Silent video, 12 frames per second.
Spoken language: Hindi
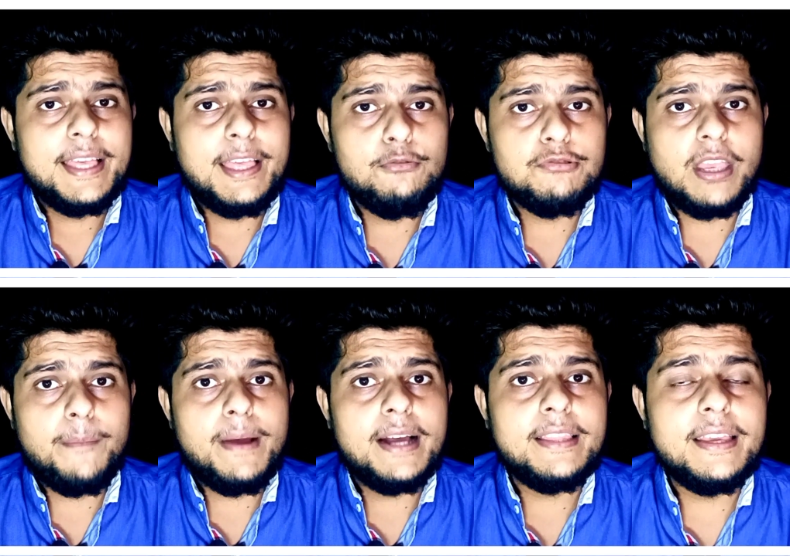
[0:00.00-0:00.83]
कि उसके
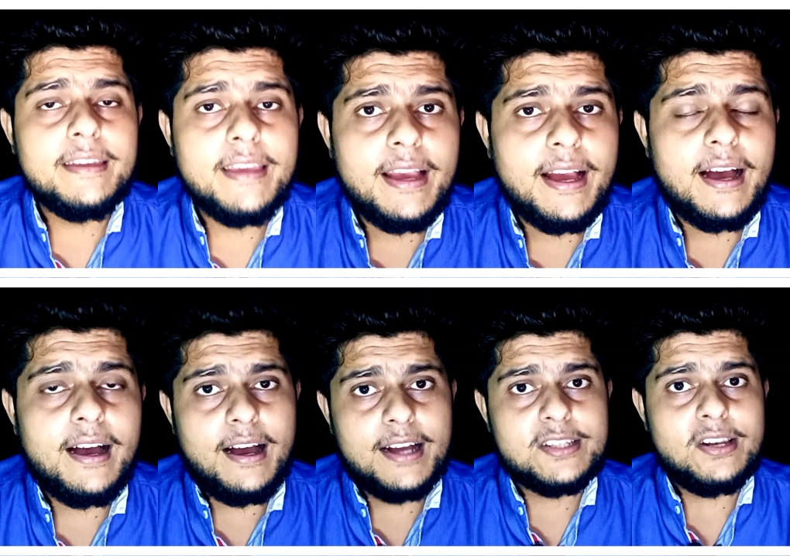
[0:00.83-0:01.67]
बाद देखिए
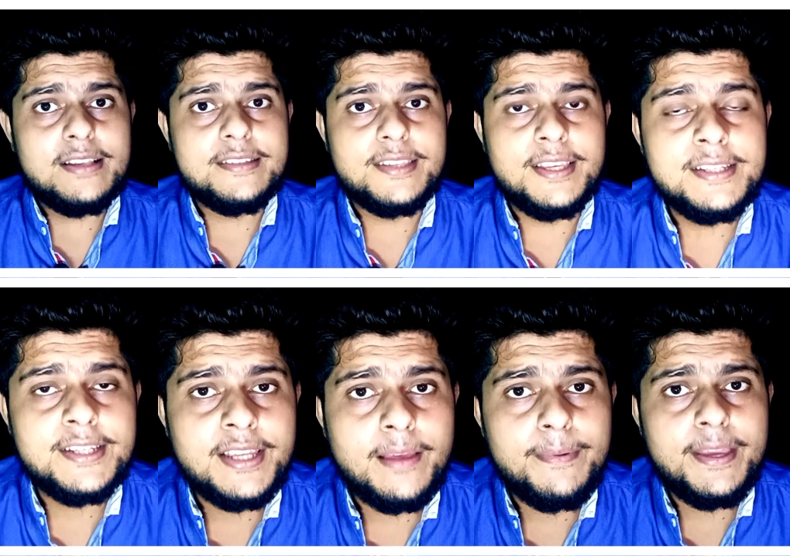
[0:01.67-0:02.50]
अक्षरा सिंह
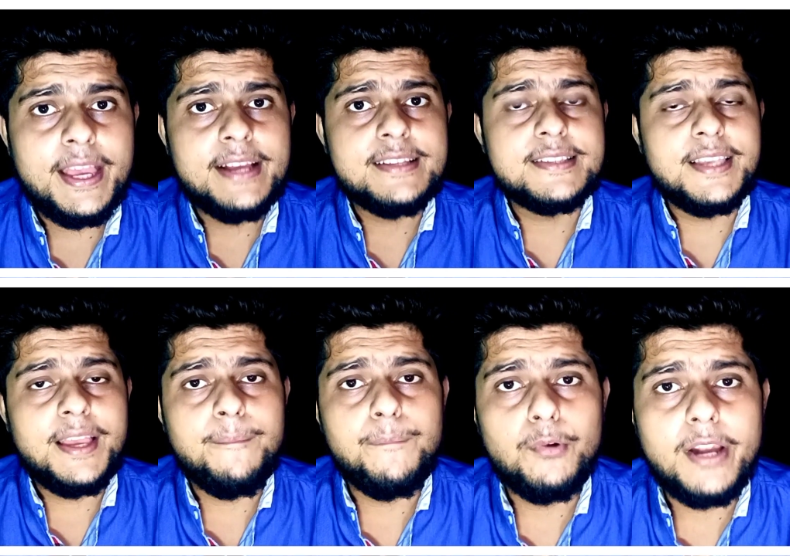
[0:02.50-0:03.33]
जी ने भी एक
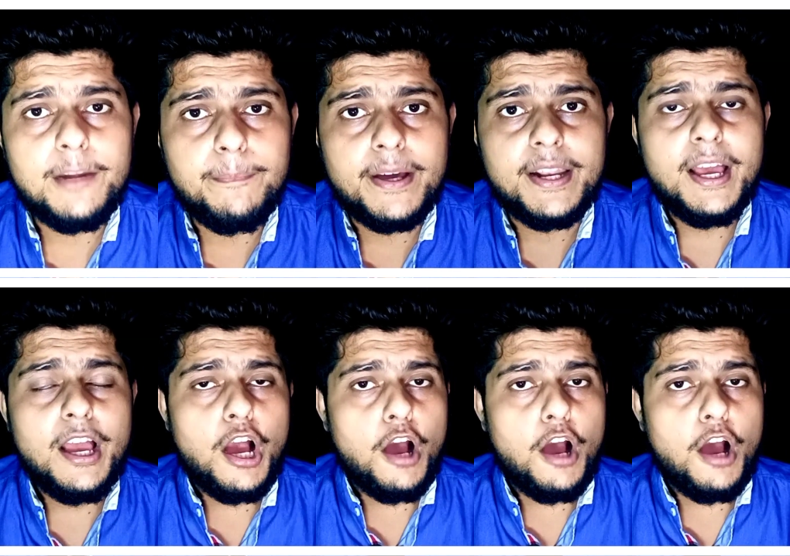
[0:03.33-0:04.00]
सेम बुलेट पर